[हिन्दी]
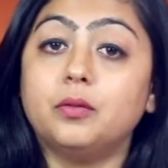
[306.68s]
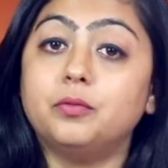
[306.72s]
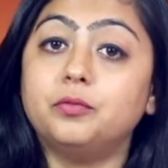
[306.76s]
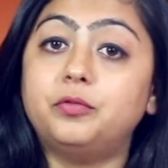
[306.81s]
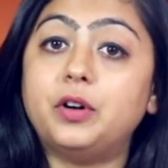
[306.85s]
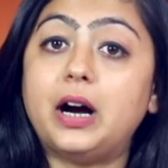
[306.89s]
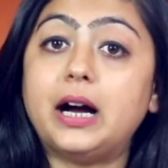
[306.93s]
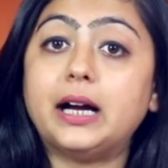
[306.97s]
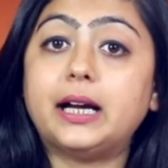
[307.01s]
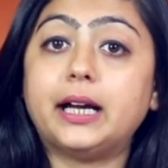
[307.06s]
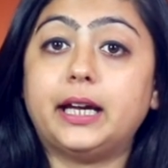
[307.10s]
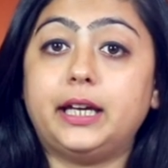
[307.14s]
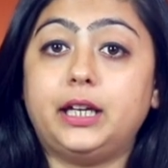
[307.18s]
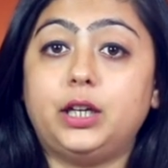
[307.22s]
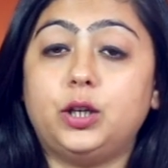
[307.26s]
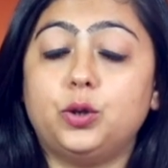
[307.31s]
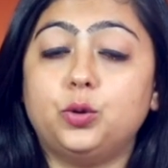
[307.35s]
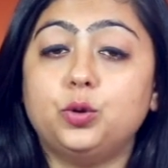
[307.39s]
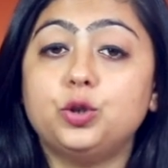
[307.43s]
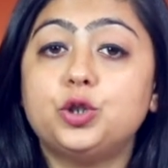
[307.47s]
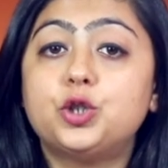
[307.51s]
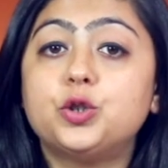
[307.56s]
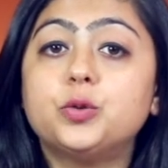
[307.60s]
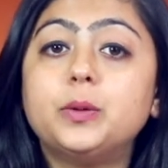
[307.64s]
वाकई
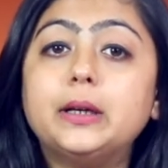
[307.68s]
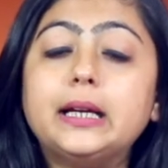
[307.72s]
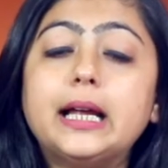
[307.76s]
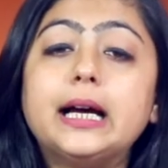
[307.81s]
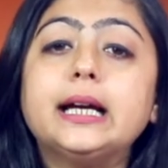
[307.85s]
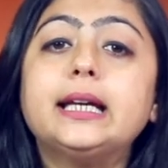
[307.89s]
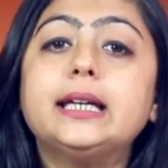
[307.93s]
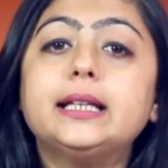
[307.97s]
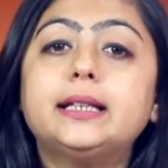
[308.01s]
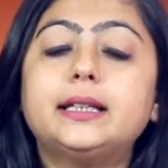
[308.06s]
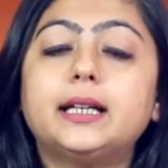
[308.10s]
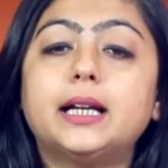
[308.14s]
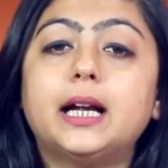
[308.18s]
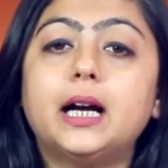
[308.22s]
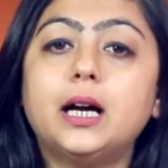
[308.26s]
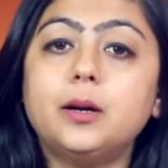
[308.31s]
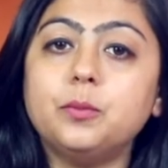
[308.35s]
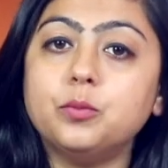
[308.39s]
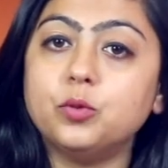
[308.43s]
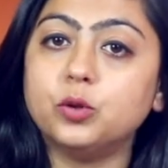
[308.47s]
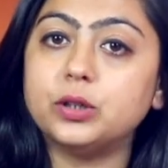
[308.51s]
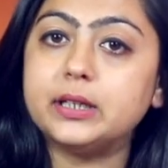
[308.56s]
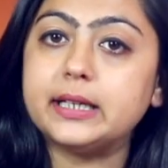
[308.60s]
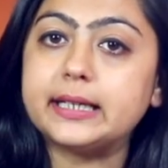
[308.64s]
उज्ज्वला की
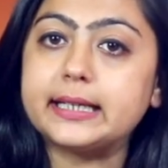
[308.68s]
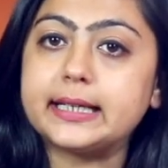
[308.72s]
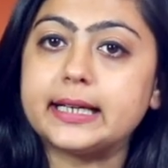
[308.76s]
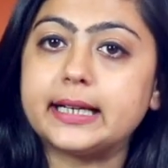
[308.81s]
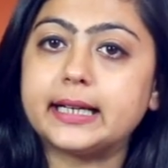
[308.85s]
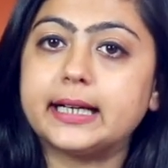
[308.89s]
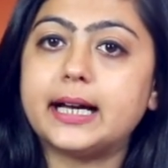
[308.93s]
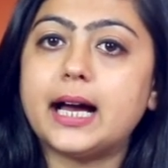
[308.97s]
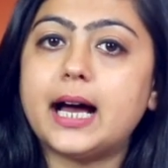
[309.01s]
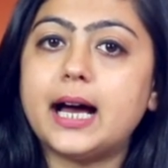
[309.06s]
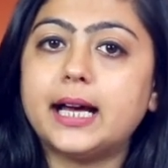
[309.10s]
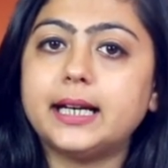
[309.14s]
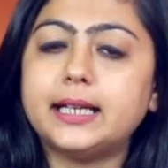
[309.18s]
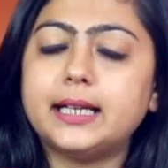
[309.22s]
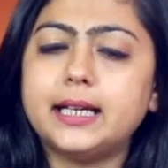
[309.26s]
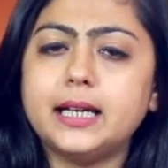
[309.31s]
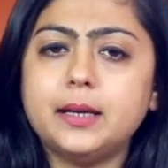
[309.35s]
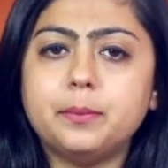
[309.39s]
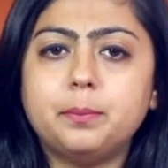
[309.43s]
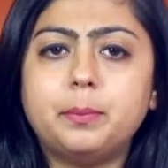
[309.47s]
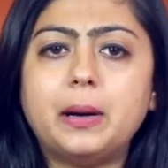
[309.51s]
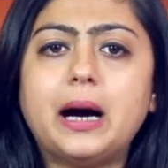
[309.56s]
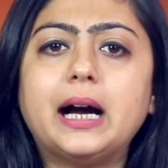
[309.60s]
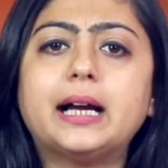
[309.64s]
तरह मोदी सरकार
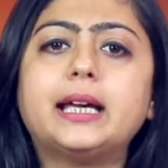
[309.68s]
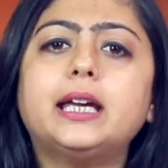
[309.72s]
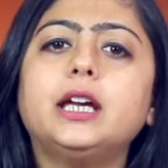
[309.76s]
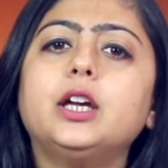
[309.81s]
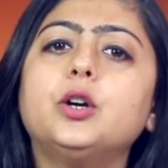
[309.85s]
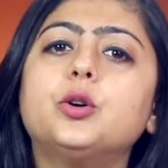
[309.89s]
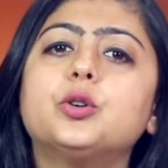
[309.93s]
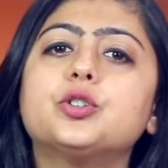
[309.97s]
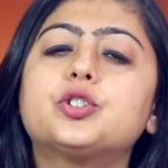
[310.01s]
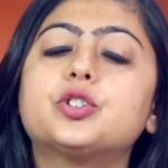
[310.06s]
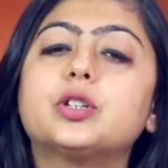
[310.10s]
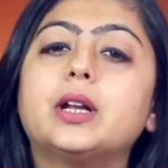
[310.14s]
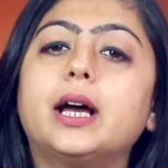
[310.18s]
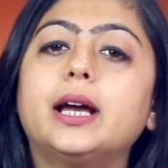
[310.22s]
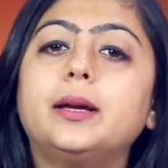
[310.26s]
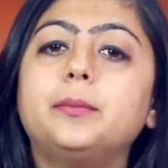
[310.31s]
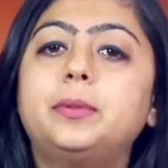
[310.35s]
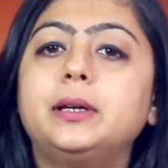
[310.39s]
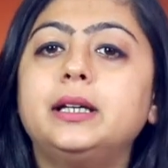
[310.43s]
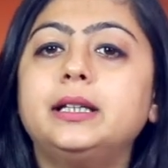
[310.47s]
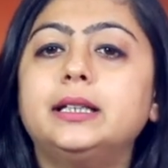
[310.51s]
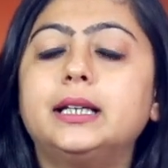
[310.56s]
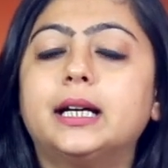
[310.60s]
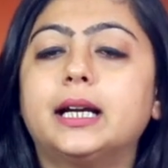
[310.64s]
की बाकी
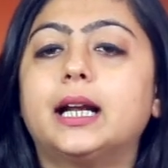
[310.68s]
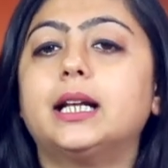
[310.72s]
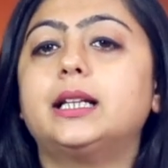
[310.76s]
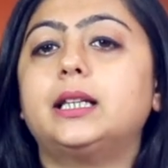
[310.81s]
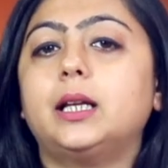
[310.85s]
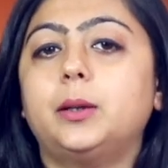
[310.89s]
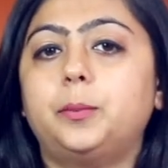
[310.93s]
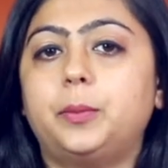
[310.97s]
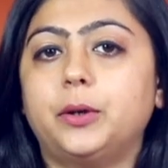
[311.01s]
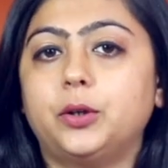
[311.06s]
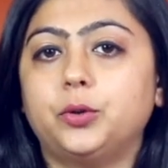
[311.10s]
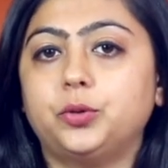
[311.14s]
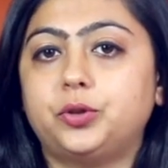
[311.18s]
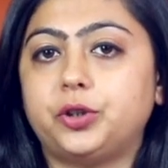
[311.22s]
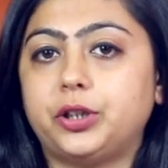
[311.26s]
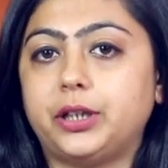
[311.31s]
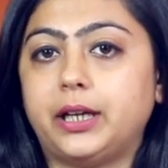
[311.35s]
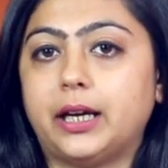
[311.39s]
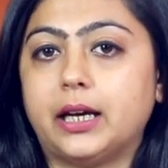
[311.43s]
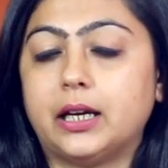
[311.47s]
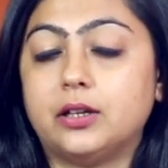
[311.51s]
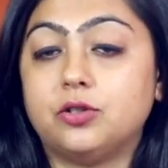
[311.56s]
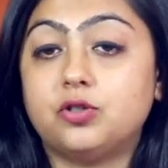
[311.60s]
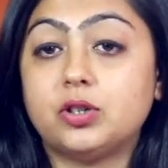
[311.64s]
योजनाएं भी धरातल पर
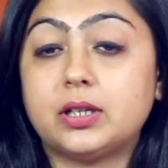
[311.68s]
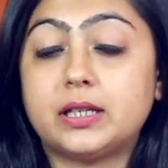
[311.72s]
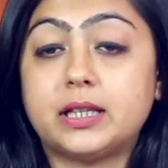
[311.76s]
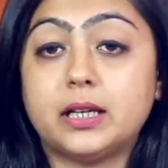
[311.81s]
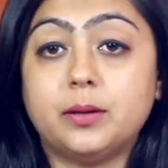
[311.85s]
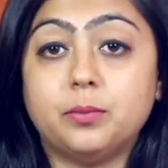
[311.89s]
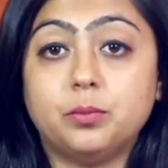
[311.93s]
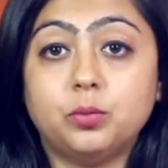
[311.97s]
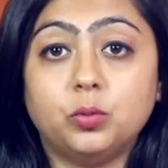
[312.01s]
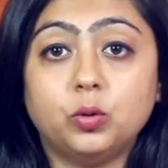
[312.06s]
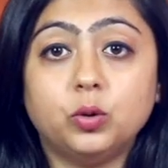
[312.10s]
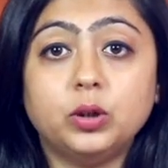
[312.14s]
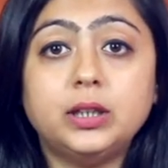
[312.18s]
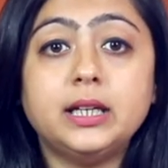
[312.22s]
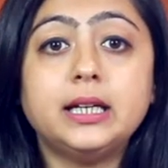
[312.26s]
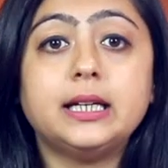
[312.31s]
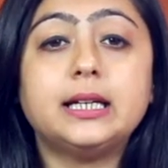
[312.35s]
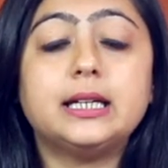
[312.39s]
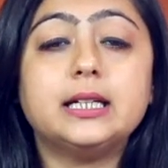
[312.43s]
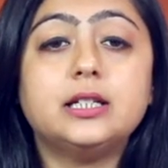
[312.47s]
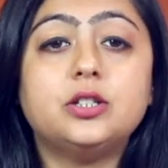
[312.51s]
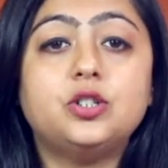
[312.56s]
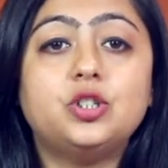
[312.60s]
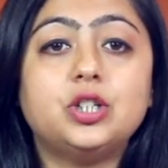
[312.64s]
उतरी हैं जिसने मोदी
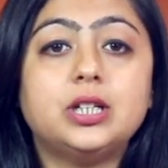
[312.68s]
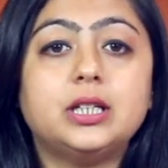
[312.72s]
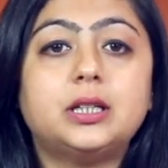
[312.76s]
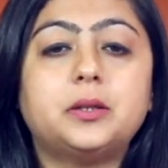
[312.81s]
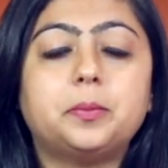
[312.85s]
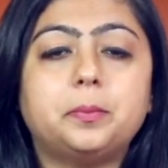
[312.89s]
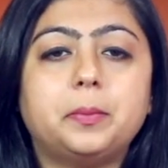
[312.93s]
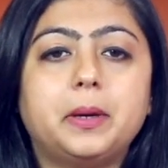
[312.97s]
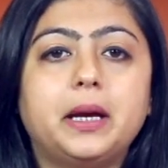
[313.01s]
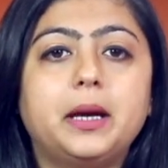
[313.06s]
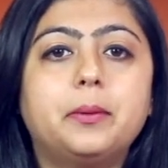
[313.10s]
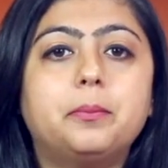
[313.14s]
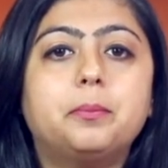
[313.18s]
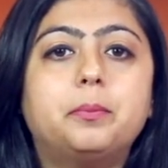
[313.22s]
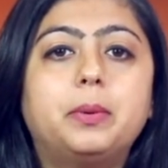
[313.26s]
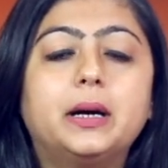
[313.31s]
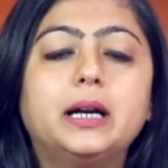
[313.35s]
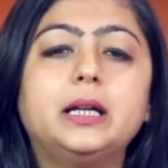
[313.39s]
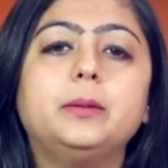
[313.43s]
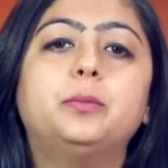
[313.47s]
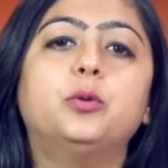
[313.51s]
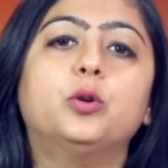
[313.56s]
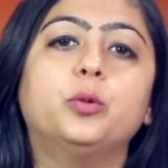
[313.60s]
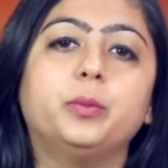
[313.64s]
की जीत में
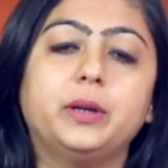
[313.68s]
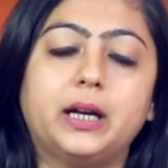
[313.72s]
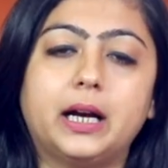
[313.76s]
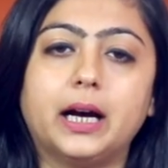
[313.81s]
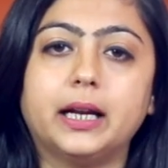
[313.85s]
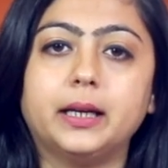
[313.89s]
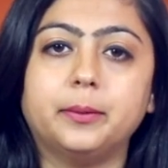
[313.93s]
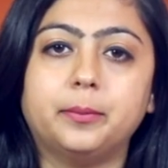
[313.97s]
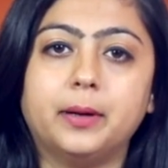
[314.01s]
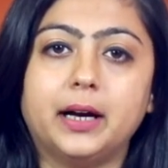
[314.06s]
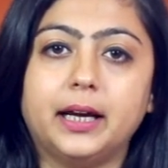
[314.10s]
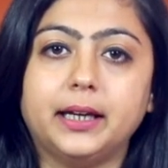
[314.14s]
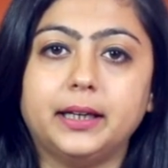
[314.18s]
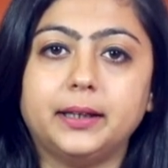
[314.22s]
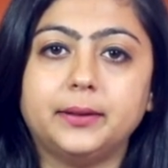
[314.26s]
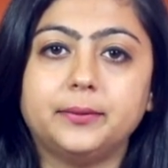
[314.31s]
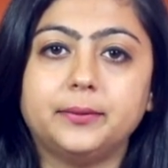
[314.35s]
बड़ी भूमिका निभाई